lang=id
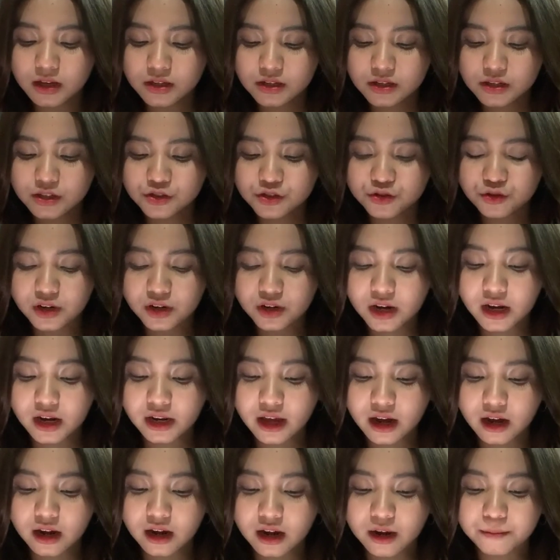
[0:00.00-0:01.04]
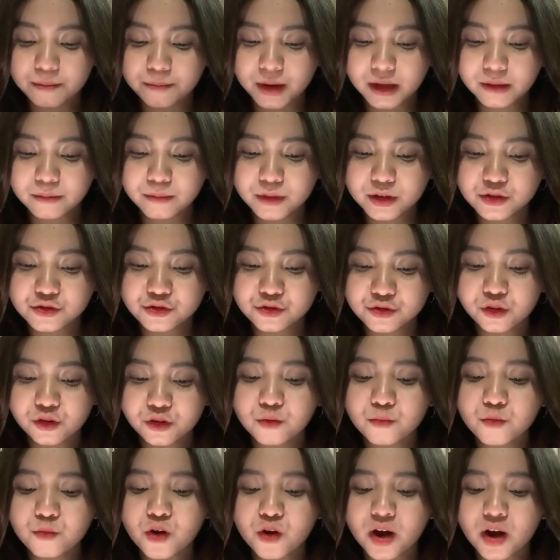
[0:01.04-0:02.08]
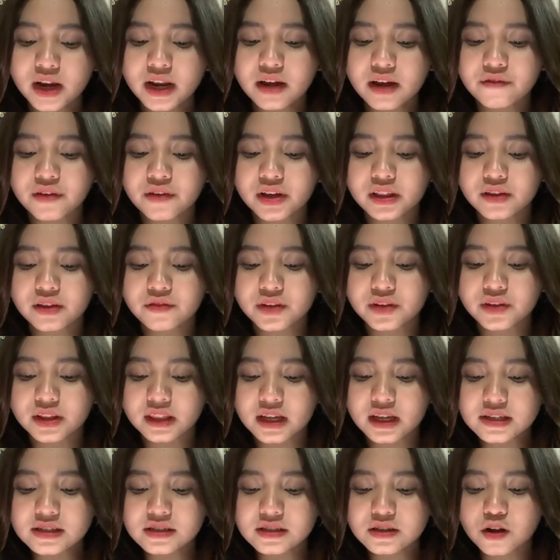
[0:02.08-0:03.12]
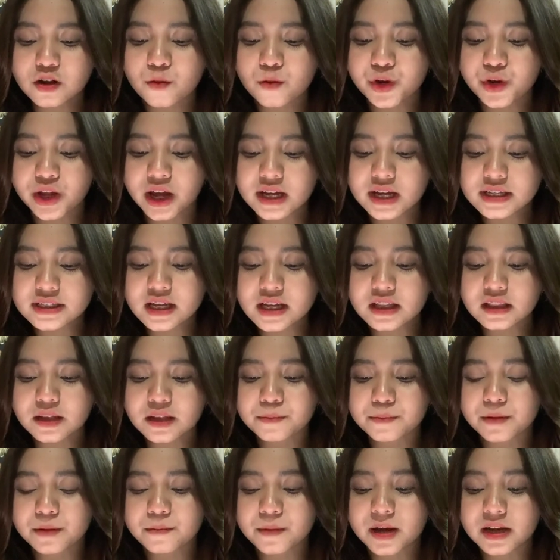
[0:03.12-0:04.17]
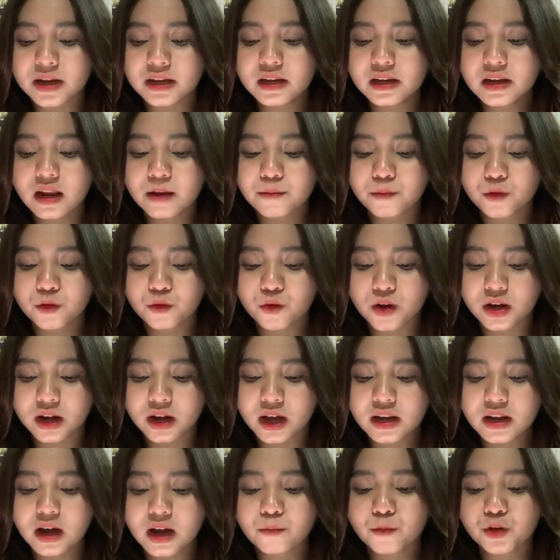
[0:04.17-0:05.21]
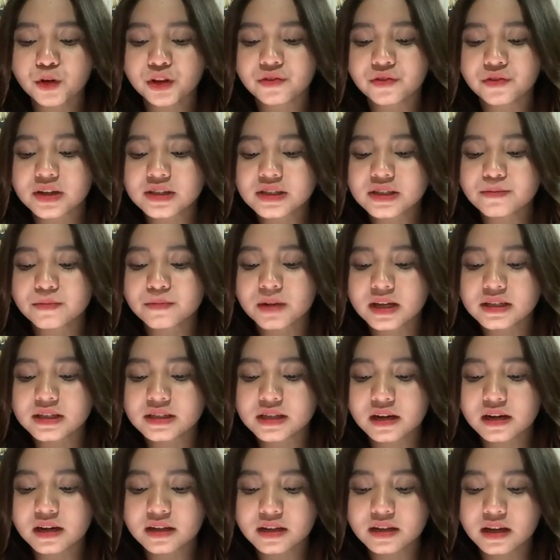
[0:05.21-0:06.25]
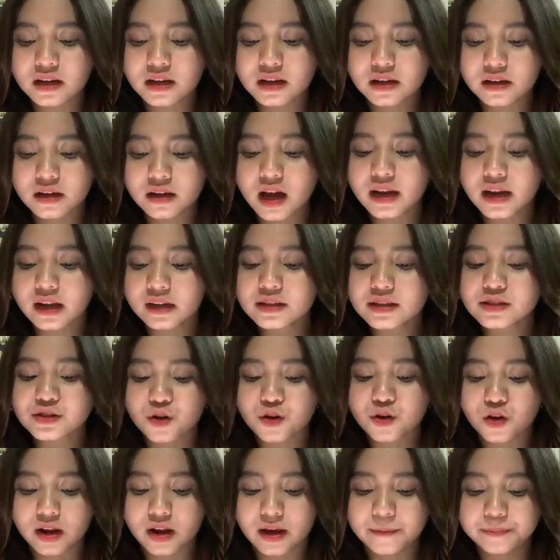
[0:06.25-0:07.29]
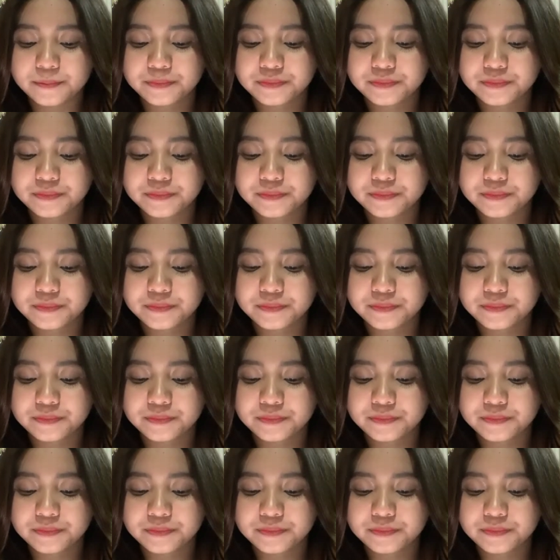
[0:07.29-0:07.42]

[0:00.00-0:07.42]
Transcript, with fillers: Jurnal yang keempat berjudul Hubungan Efektivitas Komunikasi Antar Pribadi dalam Keluarga dengan Motivasi Belajar di Anak di Sekolah.